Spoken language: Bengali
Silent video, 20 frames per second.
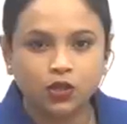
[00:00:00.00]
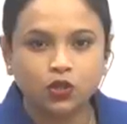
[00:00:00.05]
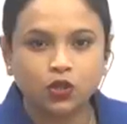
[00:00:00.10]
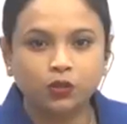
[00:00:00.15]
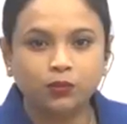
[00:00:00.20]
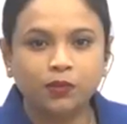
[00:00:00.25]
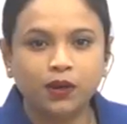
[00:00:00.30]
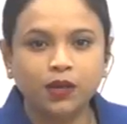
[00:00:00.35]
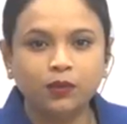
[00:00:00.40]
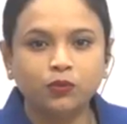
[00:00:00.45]

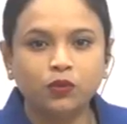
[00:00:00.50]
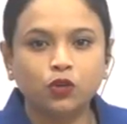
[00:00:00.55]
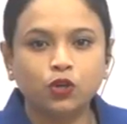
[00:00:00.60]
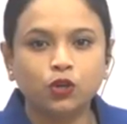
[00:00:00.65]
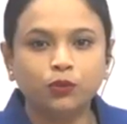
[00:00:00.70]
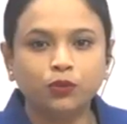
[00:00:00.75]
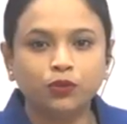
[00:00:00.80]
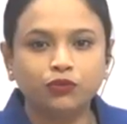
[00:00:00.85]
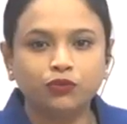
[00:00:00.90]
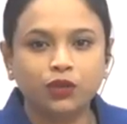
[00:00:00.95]
সোমবার
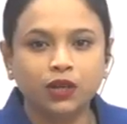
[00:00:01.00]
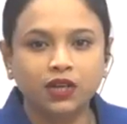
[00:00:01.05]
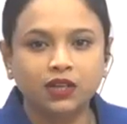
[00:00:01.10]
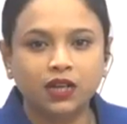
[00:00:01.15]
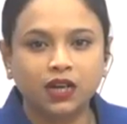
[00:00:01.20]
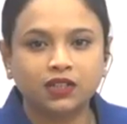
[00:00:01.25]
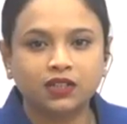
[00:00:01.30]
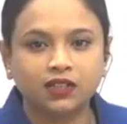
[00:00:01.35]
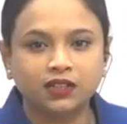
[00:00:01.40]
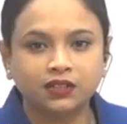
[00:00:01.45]
মুখ্যমন্ত্রী
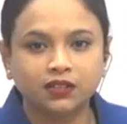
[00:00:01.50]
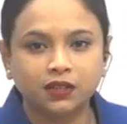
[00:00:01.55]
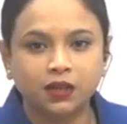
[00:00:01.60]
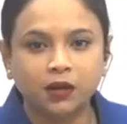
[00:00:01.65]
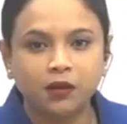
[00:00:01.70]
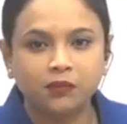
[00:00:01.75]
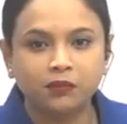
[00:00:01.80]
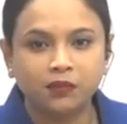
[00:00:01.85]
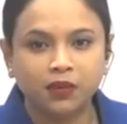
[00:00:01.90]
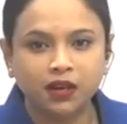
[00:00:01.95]
ডাক্তার
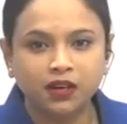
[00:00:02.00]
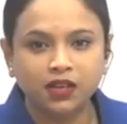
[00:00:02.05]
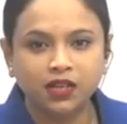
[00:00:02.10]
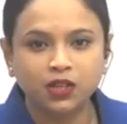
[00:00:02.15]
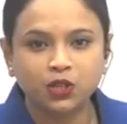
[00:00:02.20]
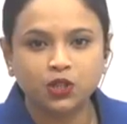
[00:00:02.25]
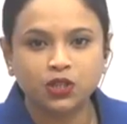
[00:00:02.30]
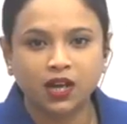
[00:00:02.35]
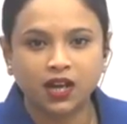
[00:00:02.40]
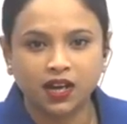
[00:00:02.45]

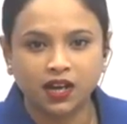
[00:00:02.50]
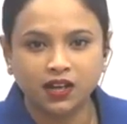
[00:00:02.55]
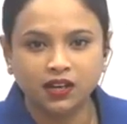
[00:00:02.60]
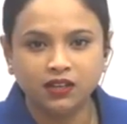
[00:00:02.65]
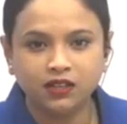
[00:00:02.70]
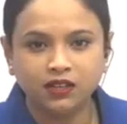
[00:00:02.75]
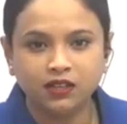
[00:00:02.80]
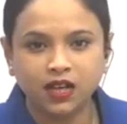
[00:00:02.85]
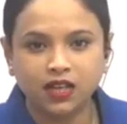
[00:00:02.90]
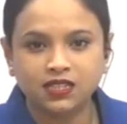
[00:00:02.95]
মানিক সাহা
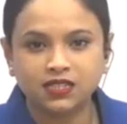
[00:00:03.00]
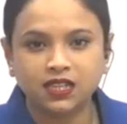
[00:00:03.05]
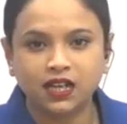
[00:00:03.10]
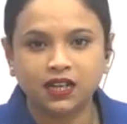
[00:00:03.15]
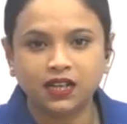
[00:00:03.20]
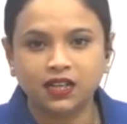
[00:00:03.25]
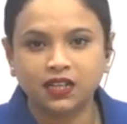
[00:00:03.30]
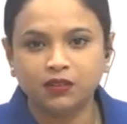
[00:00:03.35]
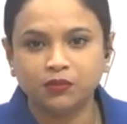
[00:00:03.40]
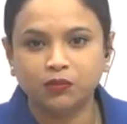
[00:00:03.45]

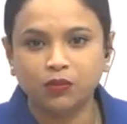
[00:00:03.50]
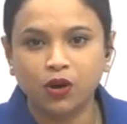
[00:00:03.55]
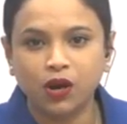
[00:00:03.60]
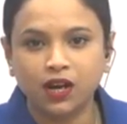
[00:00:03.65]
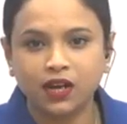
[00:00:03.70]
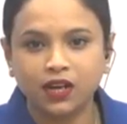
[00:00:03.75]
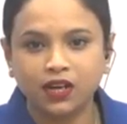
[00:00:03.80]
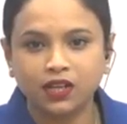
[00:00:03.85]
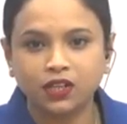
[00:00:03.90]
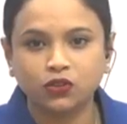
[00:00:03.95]
রাজধানীর
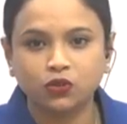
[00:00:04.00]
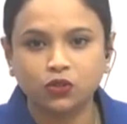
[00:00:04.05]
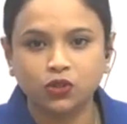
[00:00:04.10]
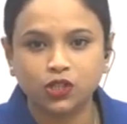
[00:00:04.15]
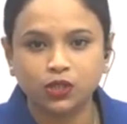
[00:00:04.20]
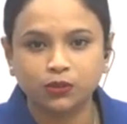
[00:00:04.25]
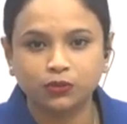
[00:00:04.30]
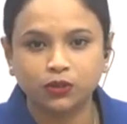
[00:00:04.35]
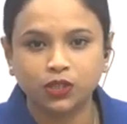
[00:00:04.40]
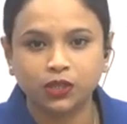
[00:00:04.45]
মহারানী
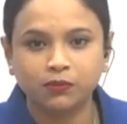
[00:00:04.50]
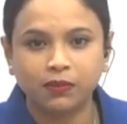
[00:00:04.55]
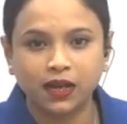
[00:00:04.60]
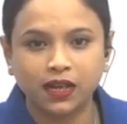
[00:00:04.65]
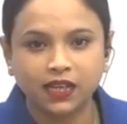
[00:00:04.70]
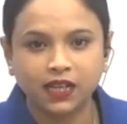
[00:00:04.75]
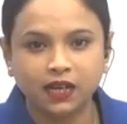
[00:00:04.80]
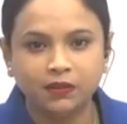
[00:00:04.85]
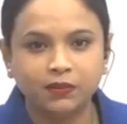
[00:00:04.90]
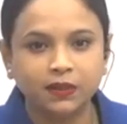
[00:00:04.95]
তুলসীবতী
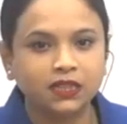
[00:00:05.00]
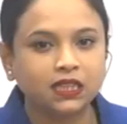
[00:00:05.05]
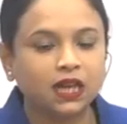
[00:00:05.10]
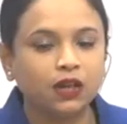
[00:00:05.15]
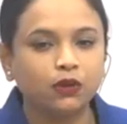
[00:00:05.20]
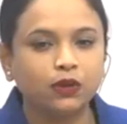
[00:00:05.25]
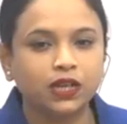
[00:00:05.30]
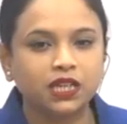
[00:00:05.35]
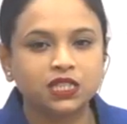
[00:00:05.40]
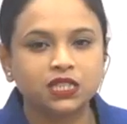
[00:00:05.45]
বালিকা
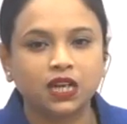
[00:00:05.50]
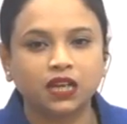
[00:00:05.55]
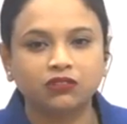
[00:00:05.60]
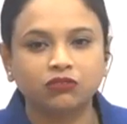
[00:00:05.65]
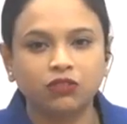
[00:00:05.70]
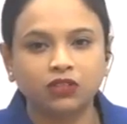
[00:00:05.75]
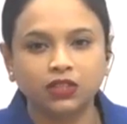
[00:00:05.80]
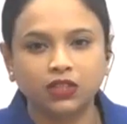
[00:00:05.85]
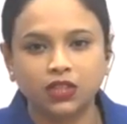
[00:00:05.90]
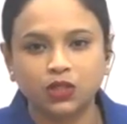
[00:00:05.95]
বিদ্যালয়ে
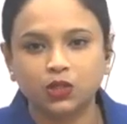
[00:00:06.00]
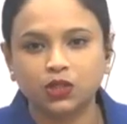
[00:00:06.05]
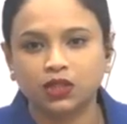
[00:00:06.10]
ছাত্রীদের